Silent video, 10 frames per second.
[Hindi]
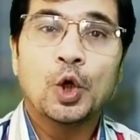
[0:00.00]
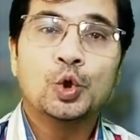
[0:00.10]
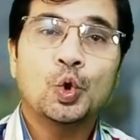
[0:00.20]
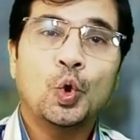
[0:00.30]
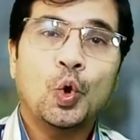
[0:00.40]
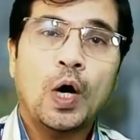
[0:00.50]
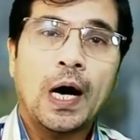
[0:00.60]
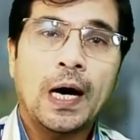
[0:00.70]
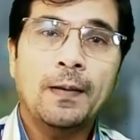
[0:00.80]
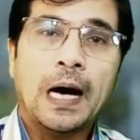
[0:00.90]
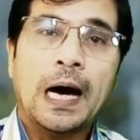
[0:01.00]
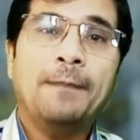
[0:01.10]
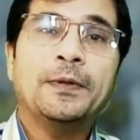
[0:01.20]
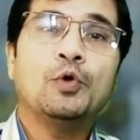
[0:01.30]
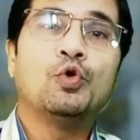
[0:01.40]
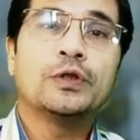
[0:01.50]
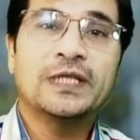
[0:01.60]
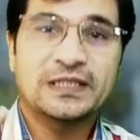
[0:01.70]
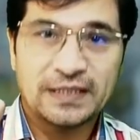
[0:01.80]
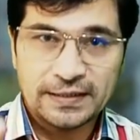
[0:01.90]
तो हाँ आप ये खुद कर
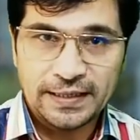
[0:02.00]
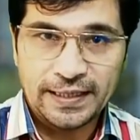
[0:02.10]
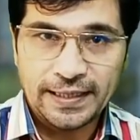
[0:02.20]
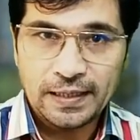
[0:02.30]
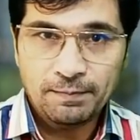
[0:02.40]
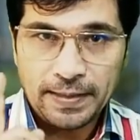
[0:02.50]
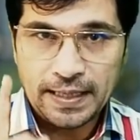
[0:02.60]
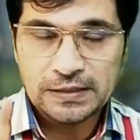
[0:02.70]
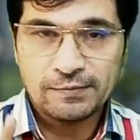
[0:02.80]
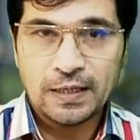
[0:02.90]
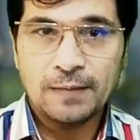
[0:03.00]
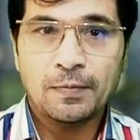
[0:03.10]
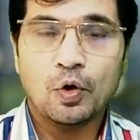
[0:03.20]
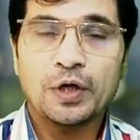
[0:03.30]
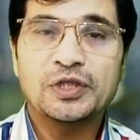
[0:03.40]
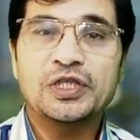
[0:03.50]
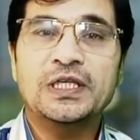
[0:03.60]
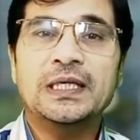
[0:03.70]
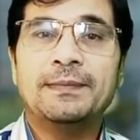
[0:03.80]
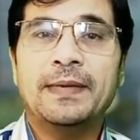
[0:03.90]
सकते हैं पहला जवाब और जी
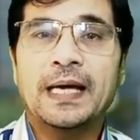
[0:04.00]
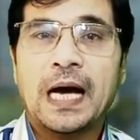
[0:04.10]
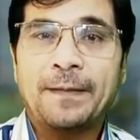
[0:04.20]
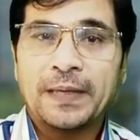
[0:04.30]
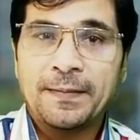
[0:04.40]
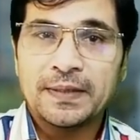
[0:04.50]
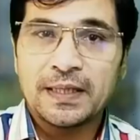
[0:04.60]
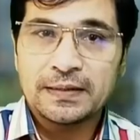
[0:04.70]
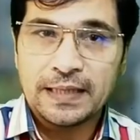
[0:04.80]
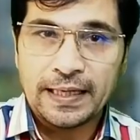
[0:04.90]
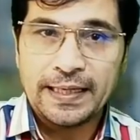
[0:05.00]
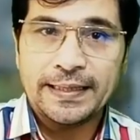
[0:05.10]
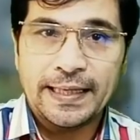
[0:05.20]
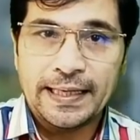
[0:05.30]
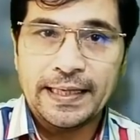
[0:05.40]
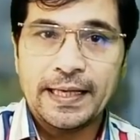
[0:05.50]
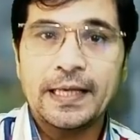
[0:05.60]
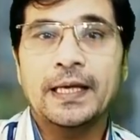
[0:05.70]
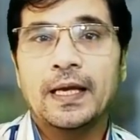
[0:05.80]
मैं आपकी मदद करने के लिए ही